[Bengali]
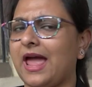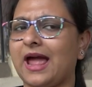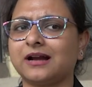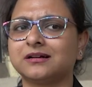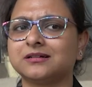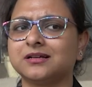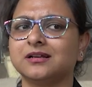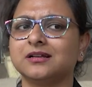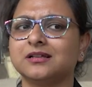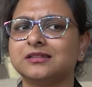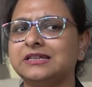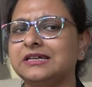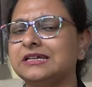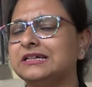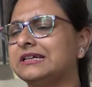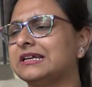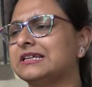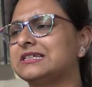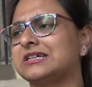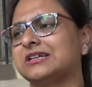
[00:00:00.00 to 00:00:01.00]
একটা না
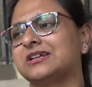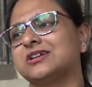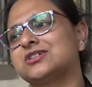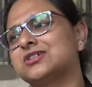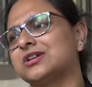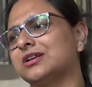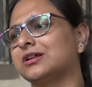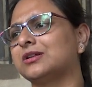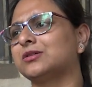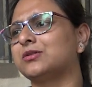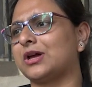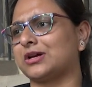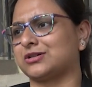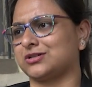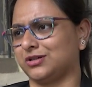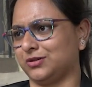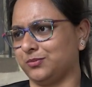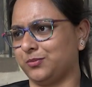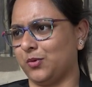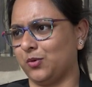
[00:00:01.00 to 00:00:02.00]
তিনটে জেনারেশন কিন্তু
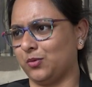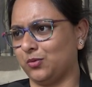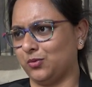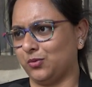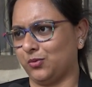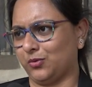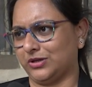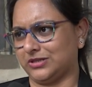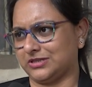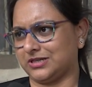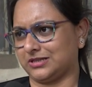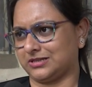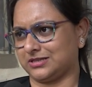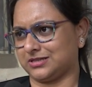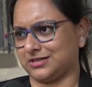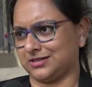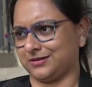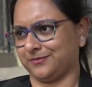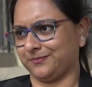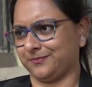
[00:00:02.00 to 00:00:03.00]
একসাথে পঙ্গু হয়ে
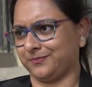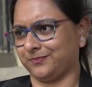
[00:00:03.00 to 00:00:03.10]
যাচ্ছে